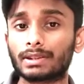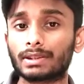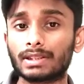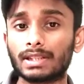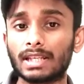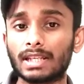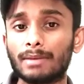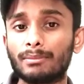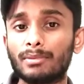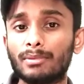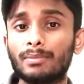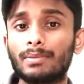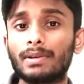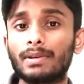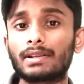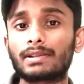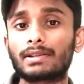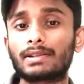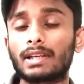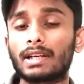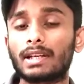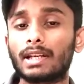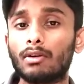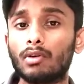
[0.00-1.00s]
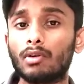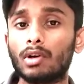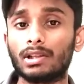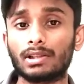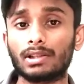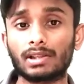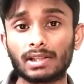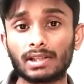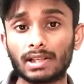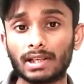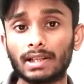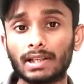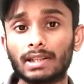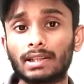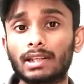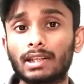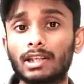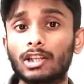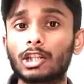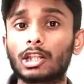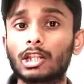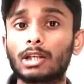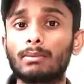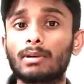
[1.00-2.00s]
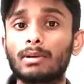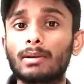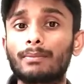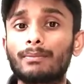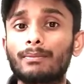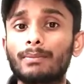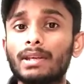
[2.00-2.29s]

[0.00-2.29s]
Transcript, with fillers: যে এমবিপিএসটা নেওয়া আছে সেটাতে কিন্তু আমার